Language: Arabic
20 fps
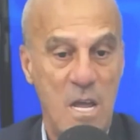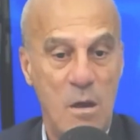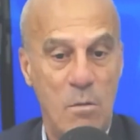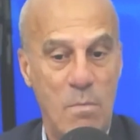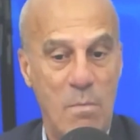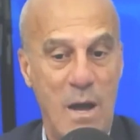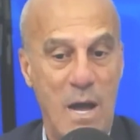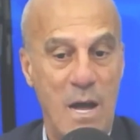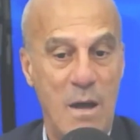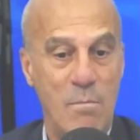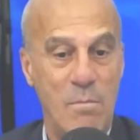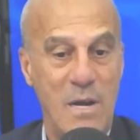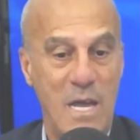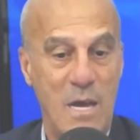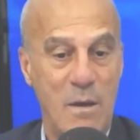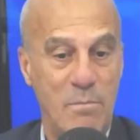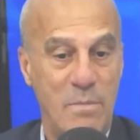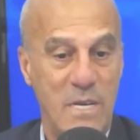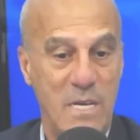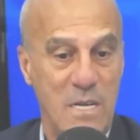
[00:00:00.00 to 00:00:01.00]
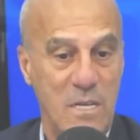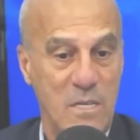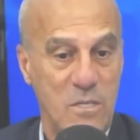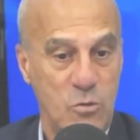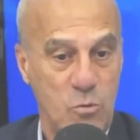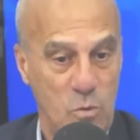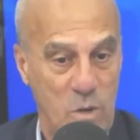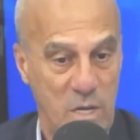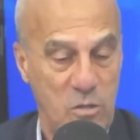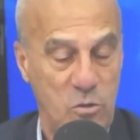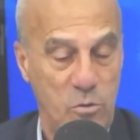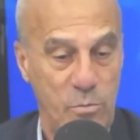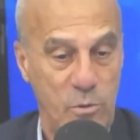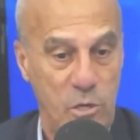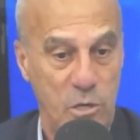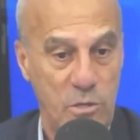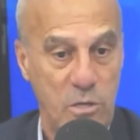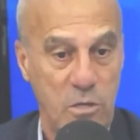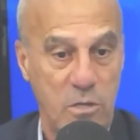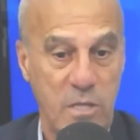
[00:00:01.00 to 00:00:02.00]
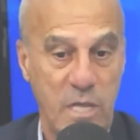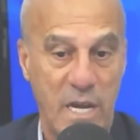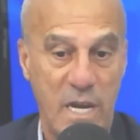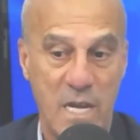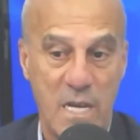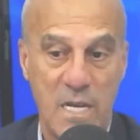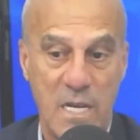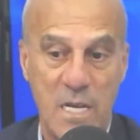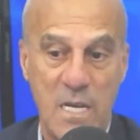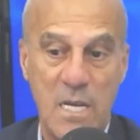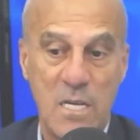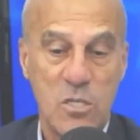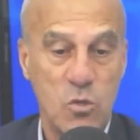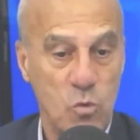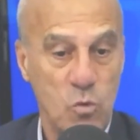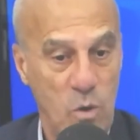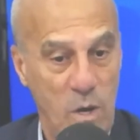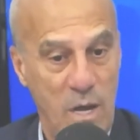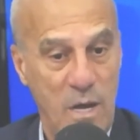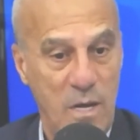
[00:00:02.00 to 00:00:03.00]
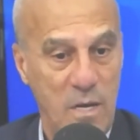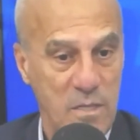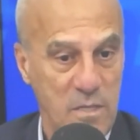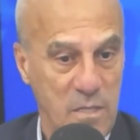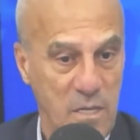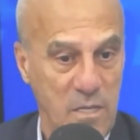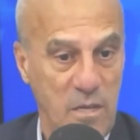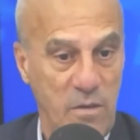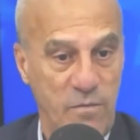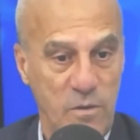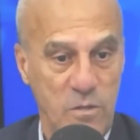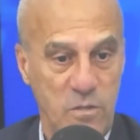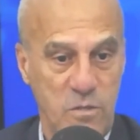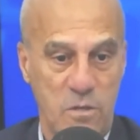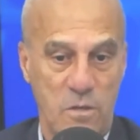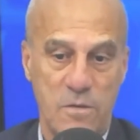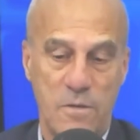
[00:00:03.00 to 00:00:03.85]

مع ملاعبيه سوا دي ميليو دو تيران سوا دي ديفونسور